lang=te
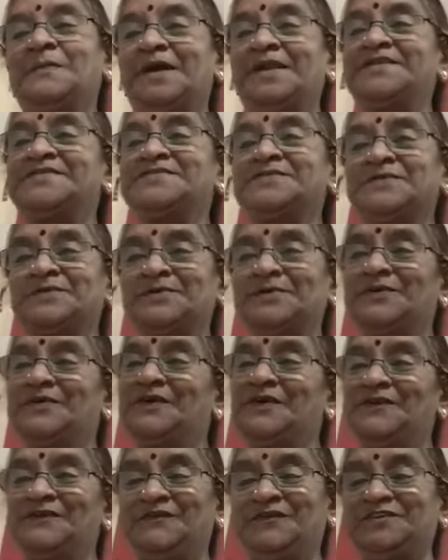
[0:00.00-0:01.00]
మనసు
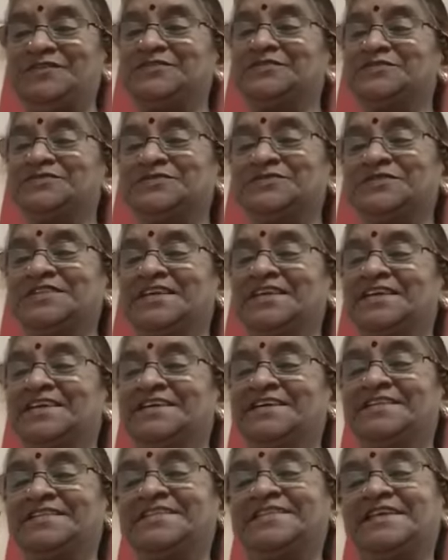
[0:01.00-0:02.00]
వెతుకుతుంది
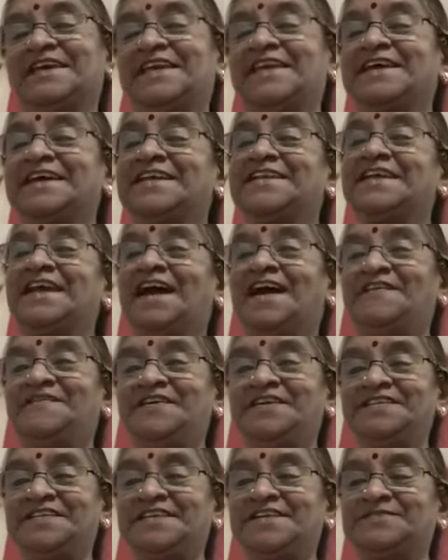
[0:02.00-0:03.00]
తరగని
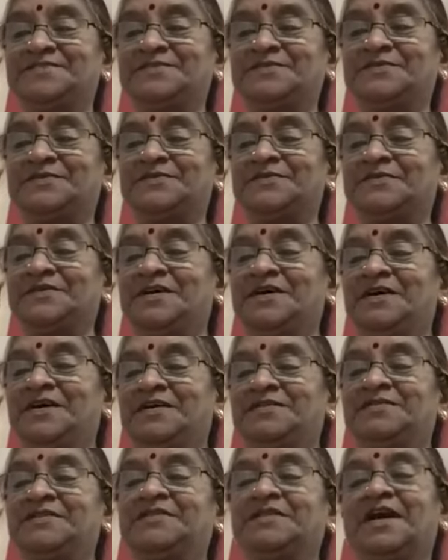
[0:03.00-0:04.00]
ఆవేదనతో
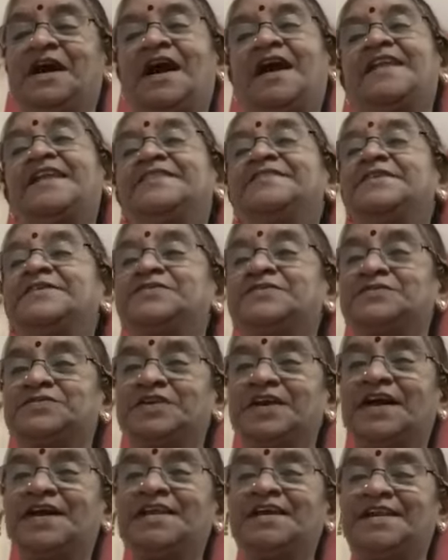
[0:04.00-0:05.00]
ఆనంద
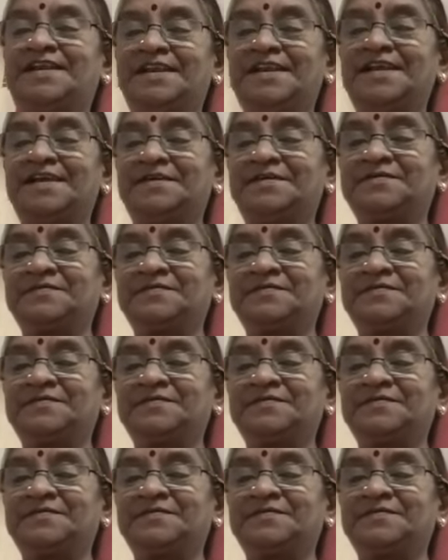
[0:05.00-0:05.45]
తుషారాన్ని